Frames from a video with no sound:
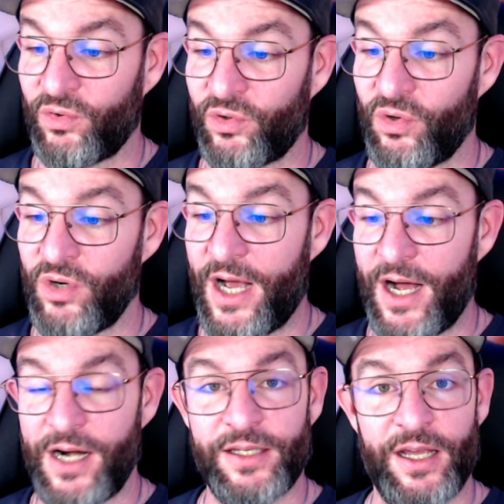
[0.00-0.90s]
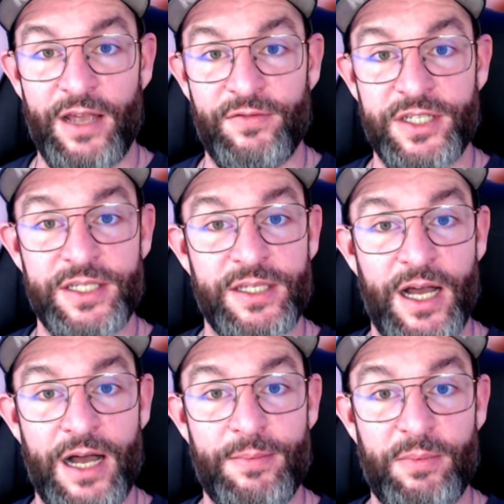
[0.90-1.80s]
CTRL ALT F10
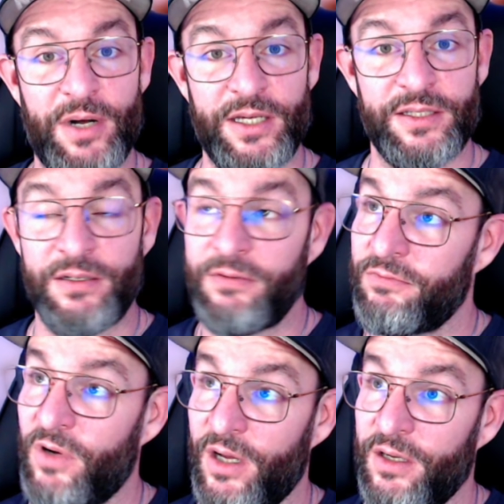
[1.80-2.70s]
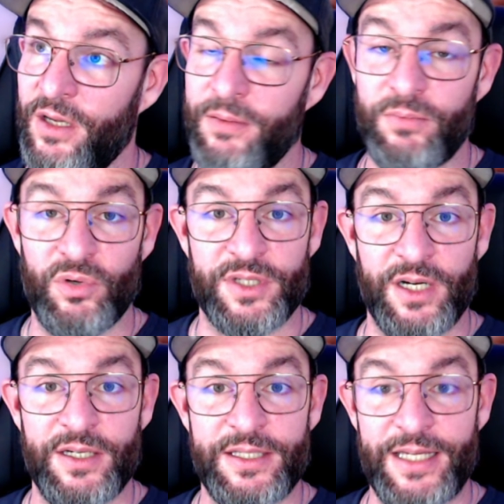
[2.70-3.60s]
à ma place. Voilà. Pour
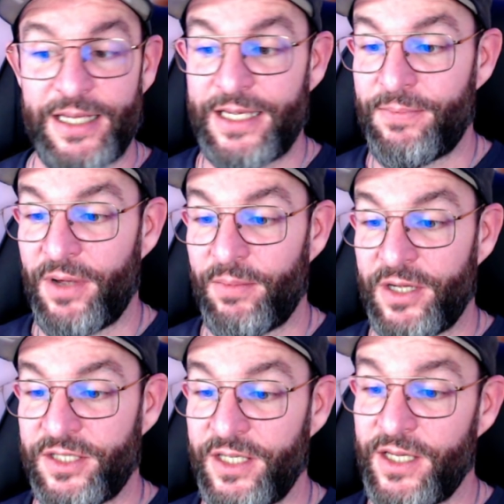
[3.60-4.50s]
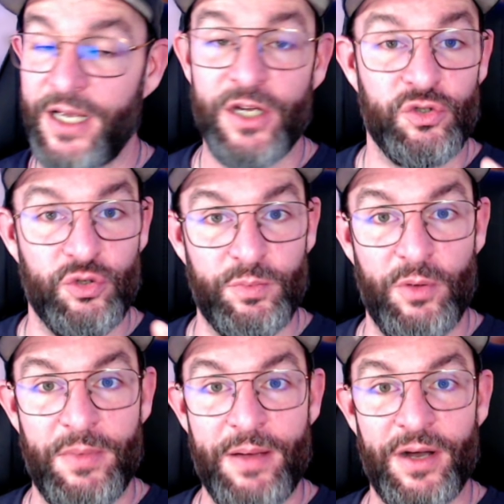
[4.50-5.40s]
ça, c'est hyper basique. Tu
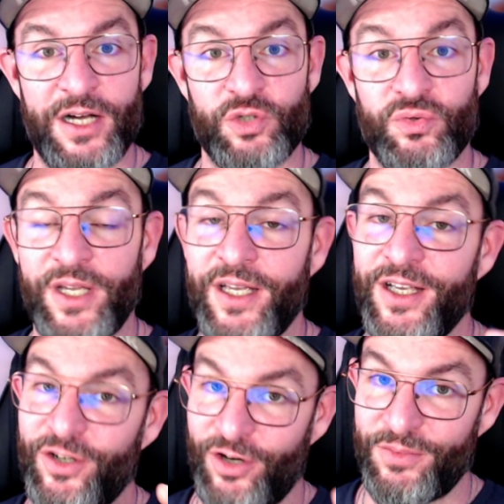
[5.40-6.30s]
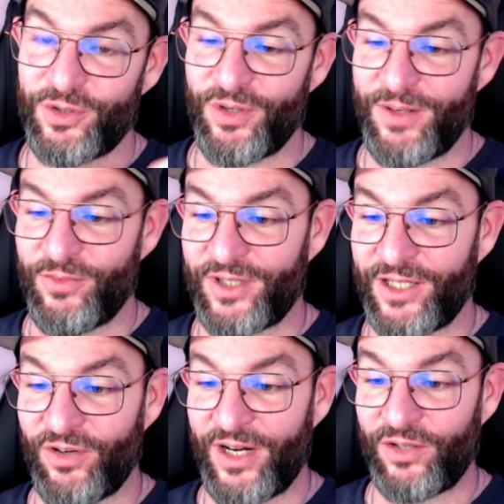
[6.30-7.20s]
peux même rajouter, comme je te l'ai
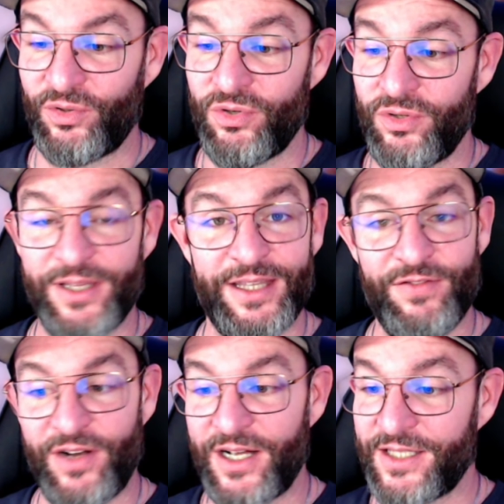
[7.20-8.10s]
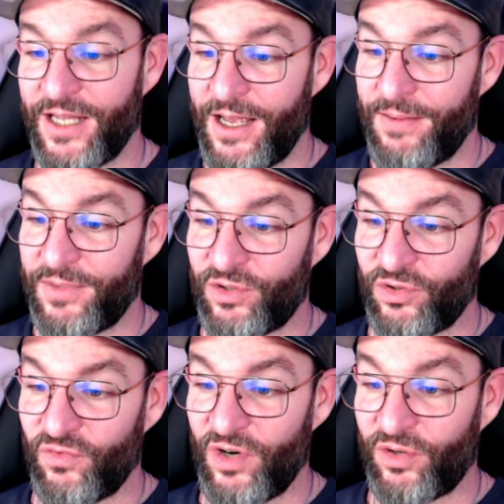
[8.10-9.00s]
montré dans l'intro, des phrases. Parce que
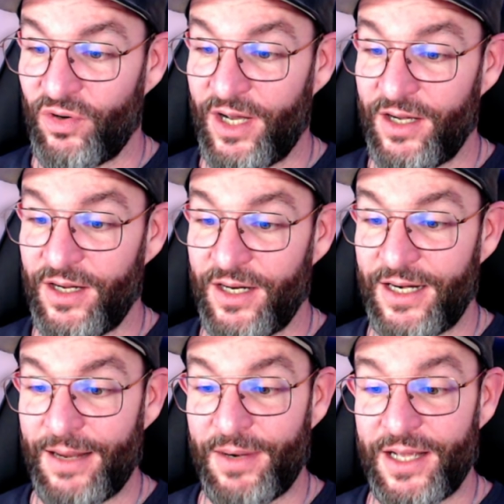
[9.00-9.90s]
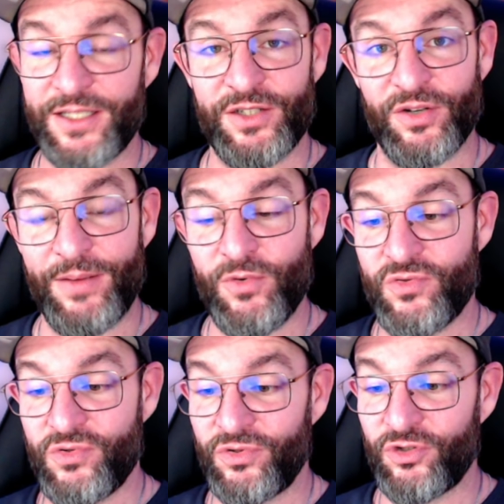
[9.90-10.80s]
tu vois que là, la place, il y en a
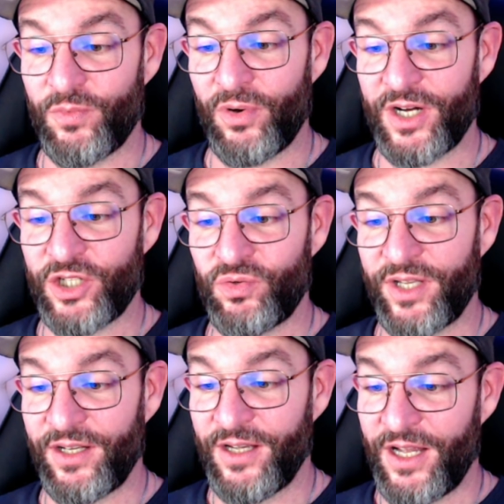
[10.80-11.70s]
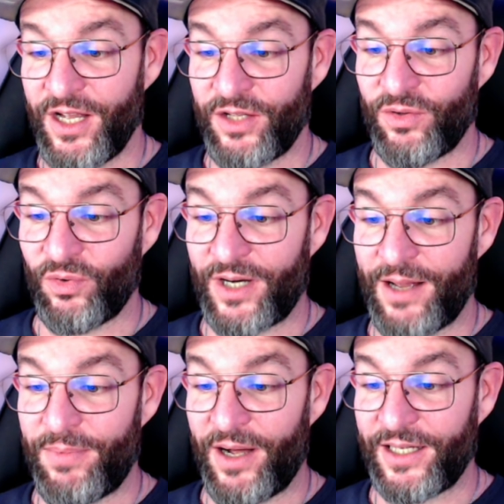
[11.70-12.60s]
beaucoup. Tu peux rajouter. Donc
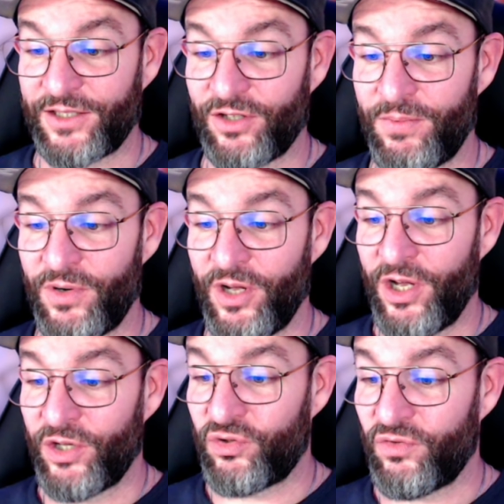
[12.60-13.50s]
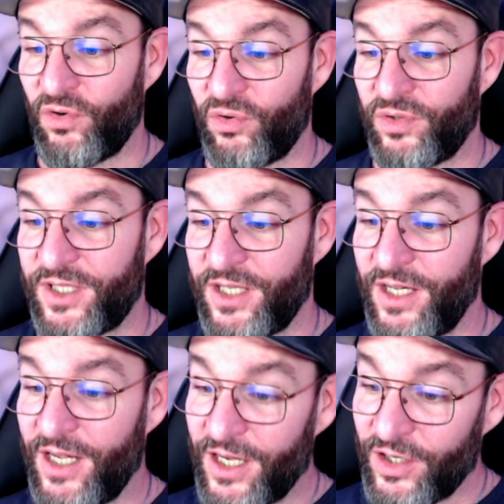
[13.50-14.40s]
là, par exemple, tu veux
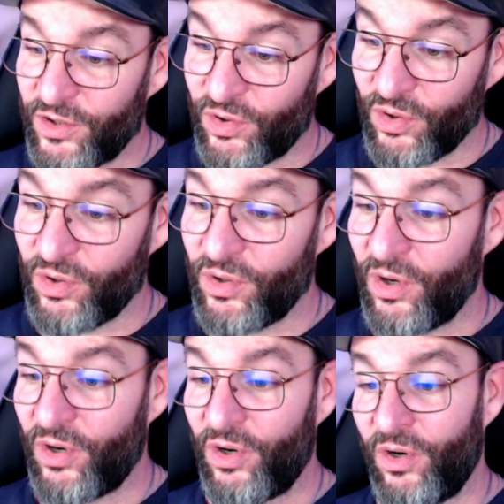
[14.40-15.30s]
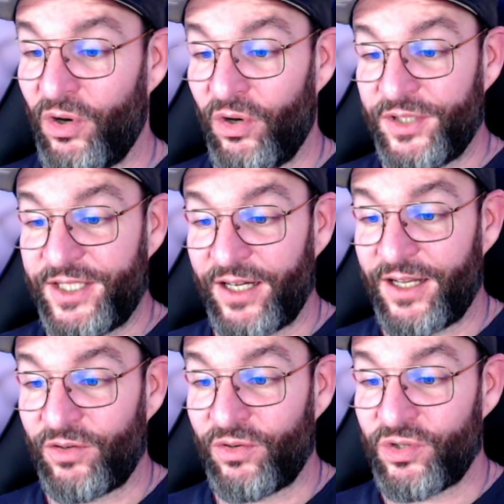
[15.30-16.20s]
aussi que euh, dire
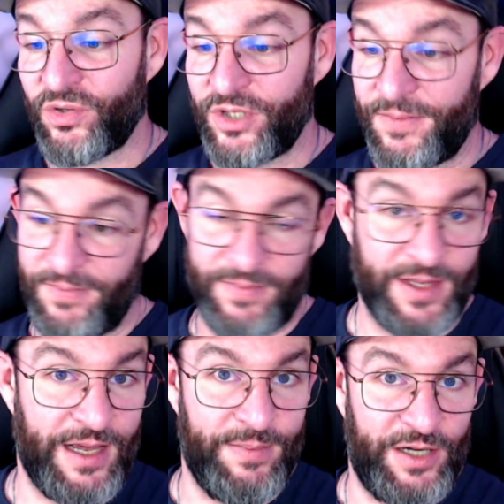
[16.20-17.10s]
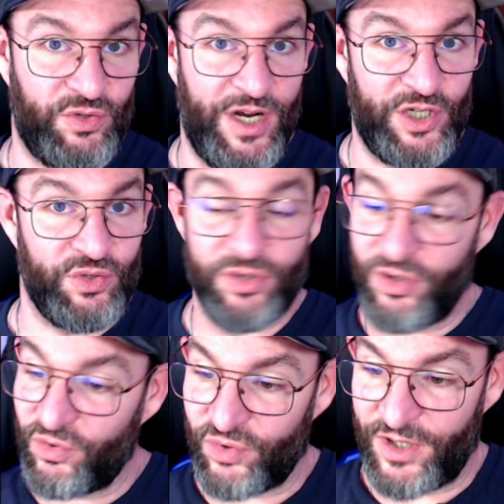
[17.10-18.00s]
quelque chose. eh bien, tu
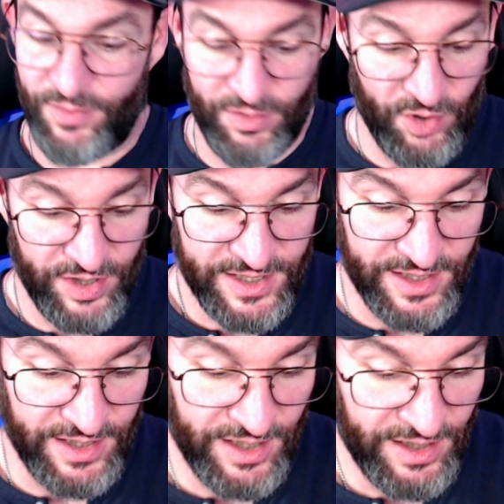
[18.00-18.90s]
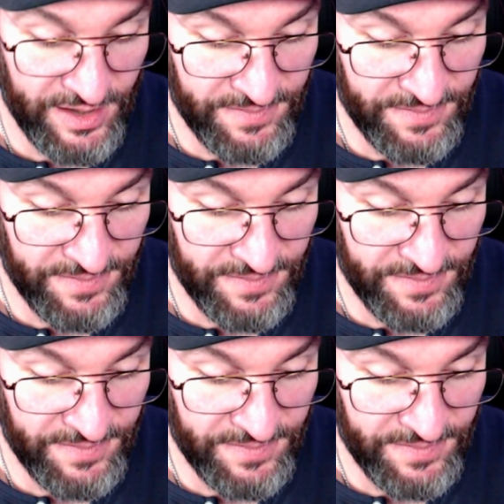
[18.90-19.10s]
l'ajoutes tout simplement ici.